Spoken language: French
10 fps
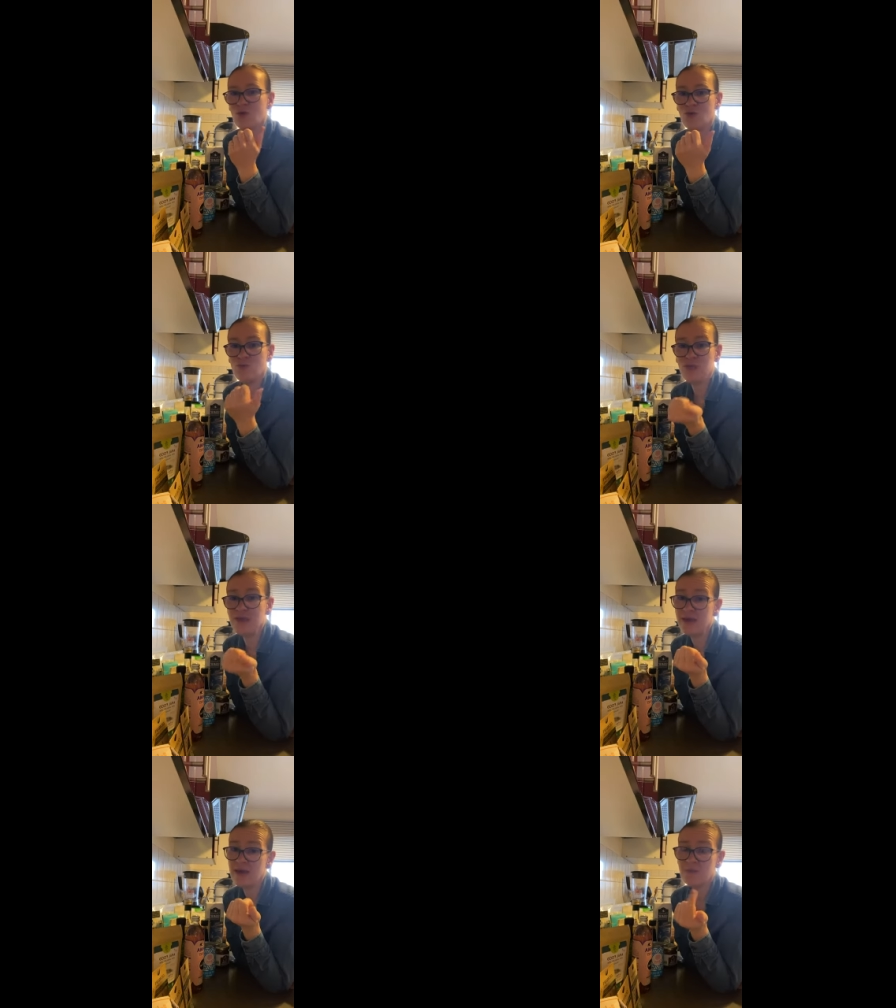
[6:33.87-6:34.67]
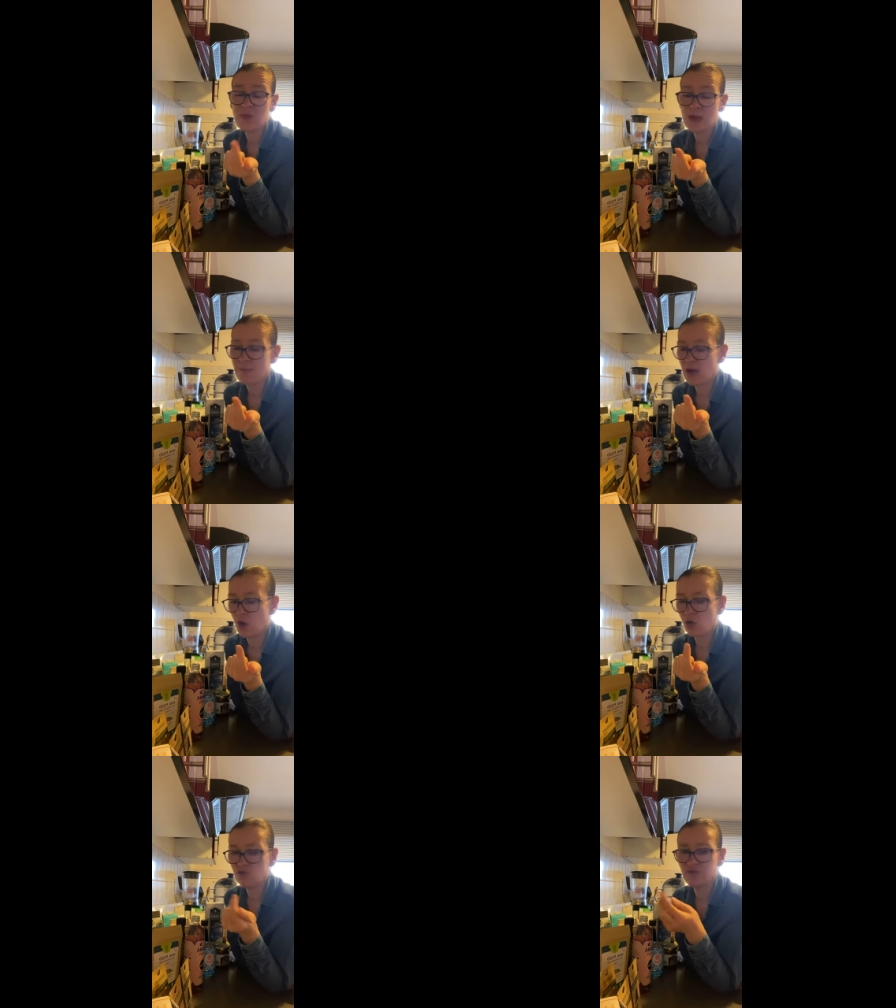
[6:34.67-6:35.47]
millet,
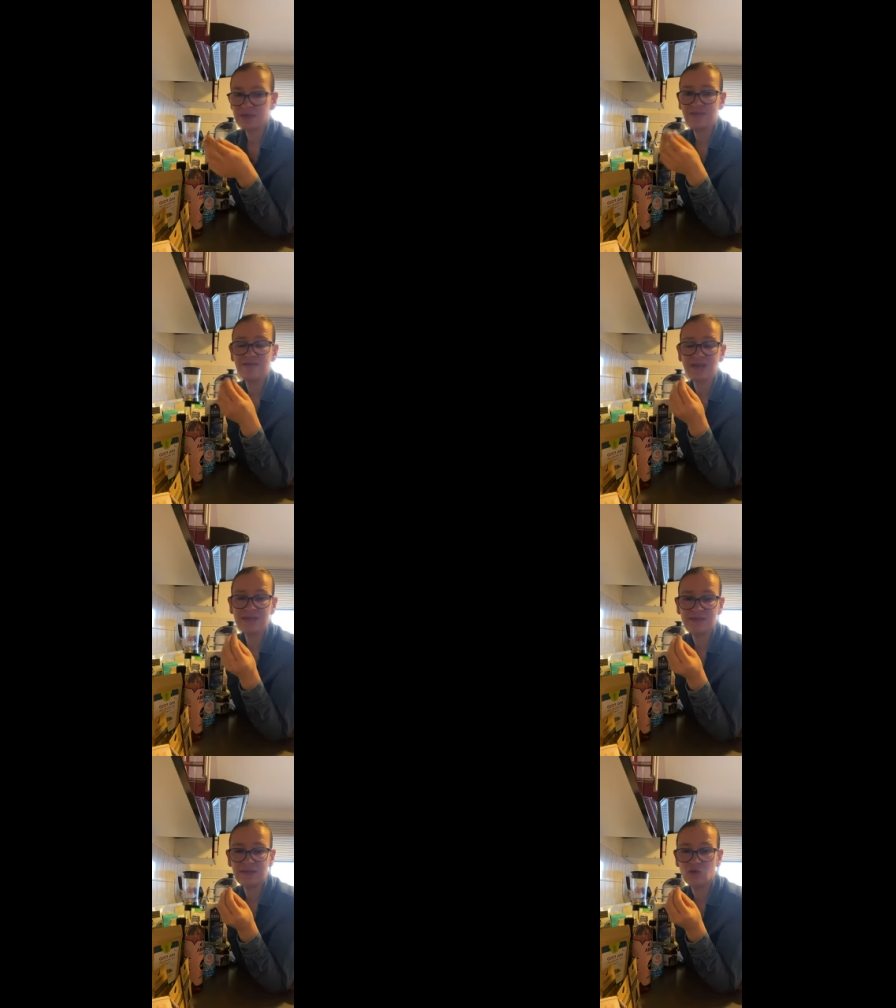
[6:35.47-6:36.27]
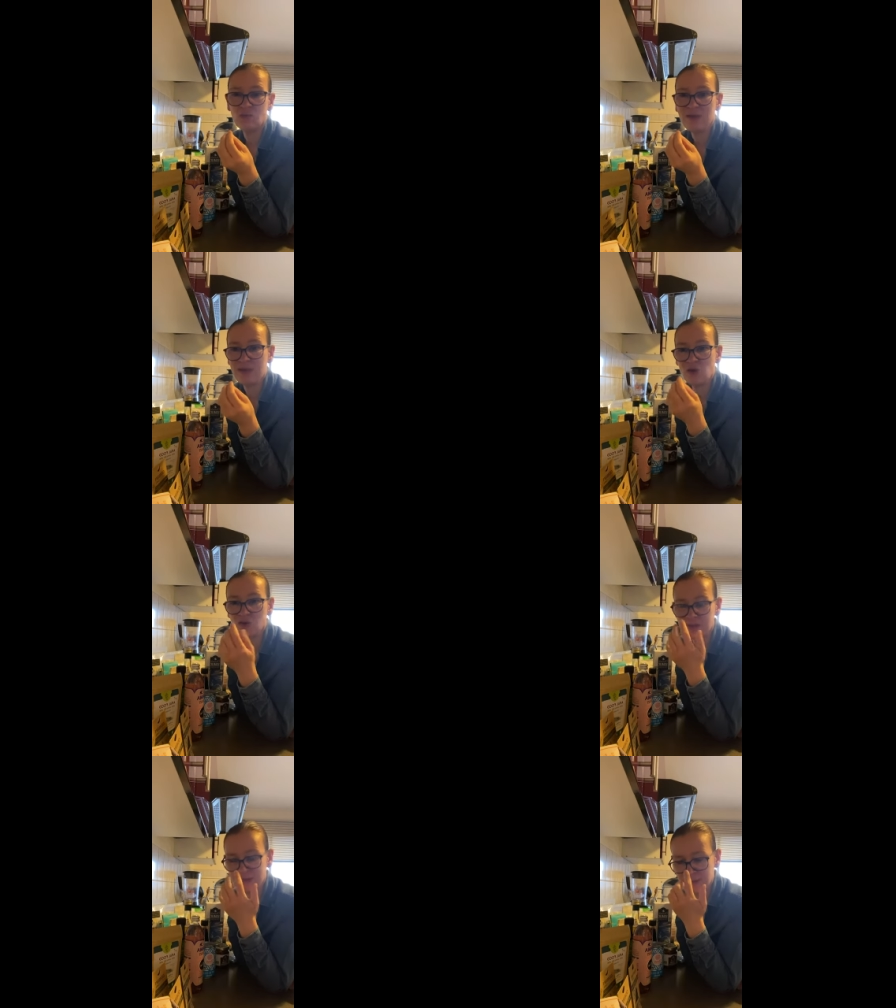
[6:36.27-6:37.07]
amarante, des variétés de blé
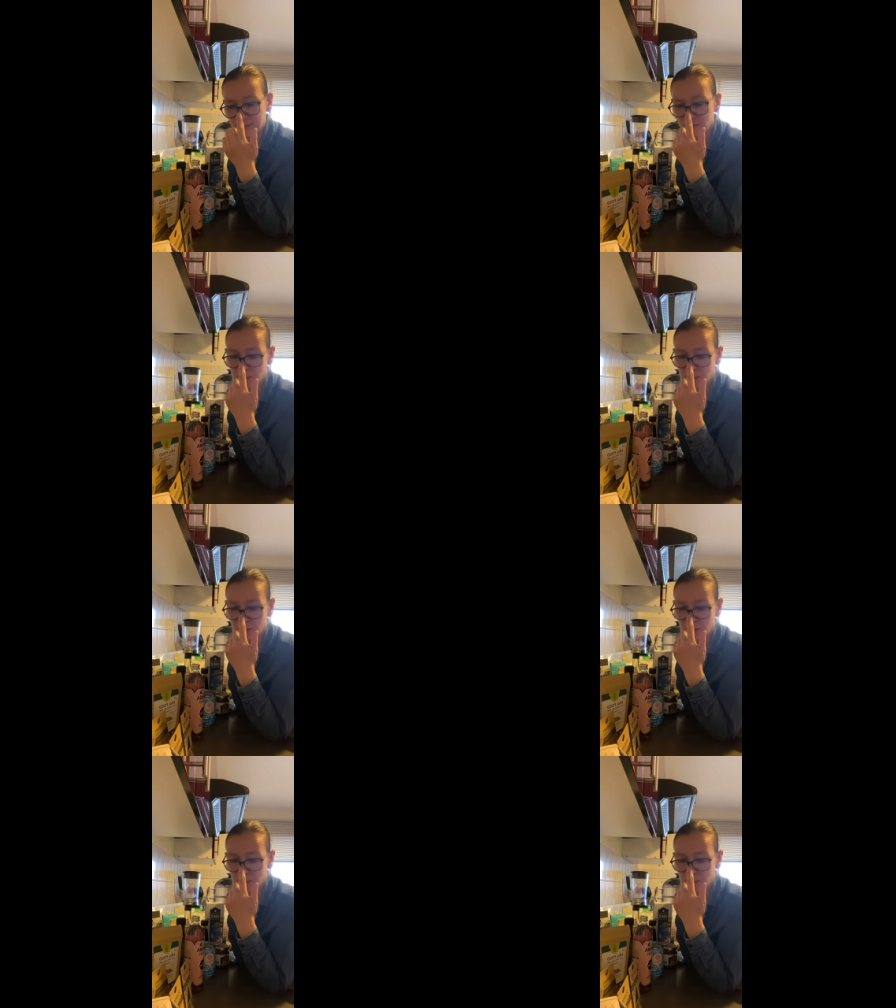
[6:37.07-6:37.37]
ancien.